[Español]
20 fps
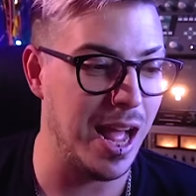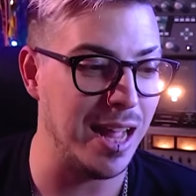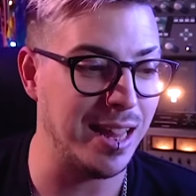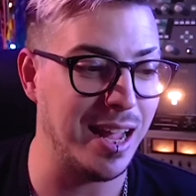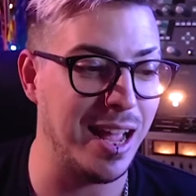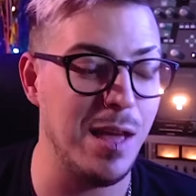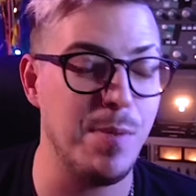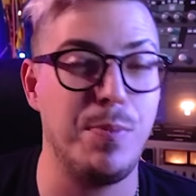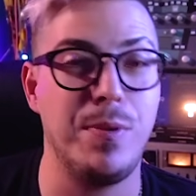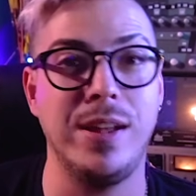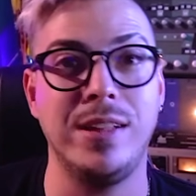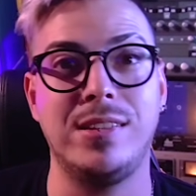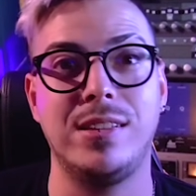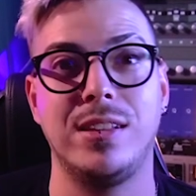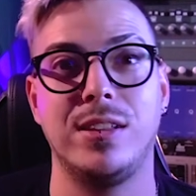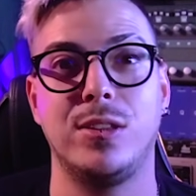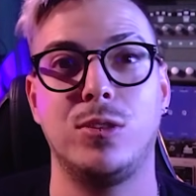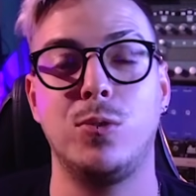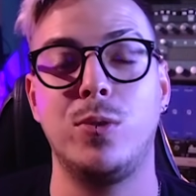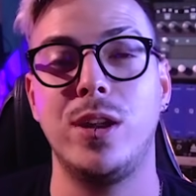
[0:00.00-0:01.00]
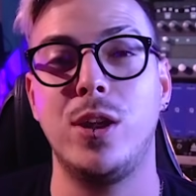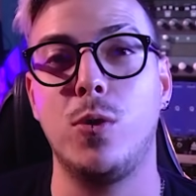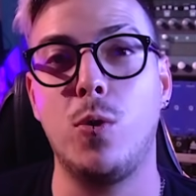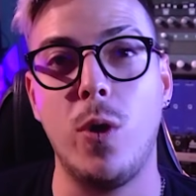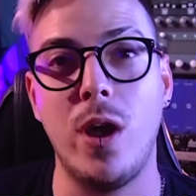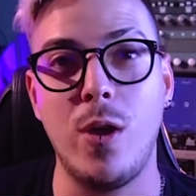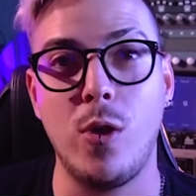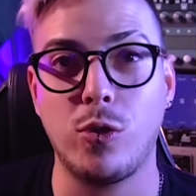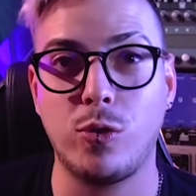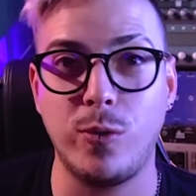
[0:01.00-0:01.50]
Hasta que después tuve los
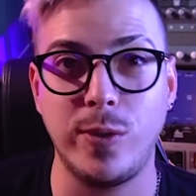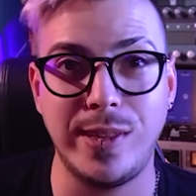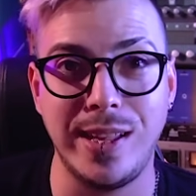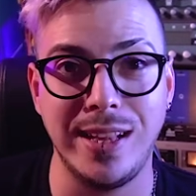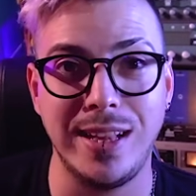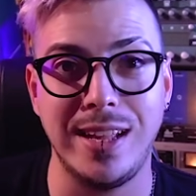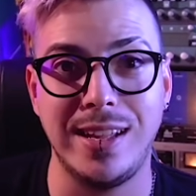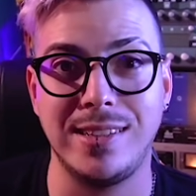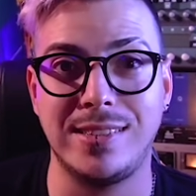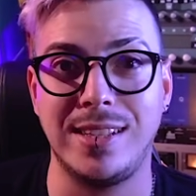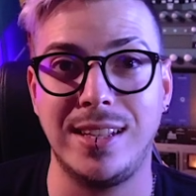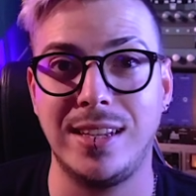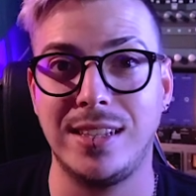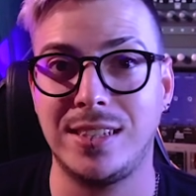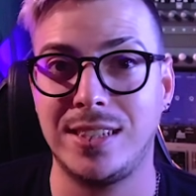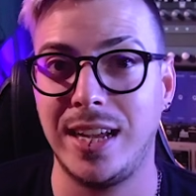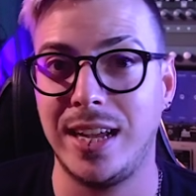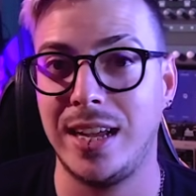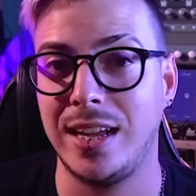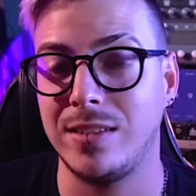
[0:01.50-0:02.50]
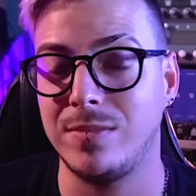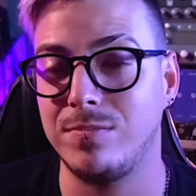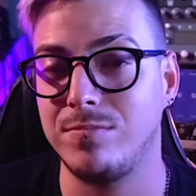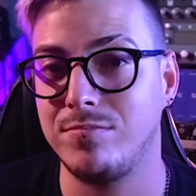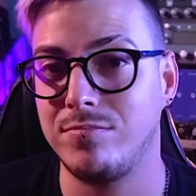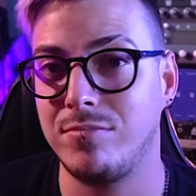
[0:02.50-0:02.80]
huevos suficientes de decir, che,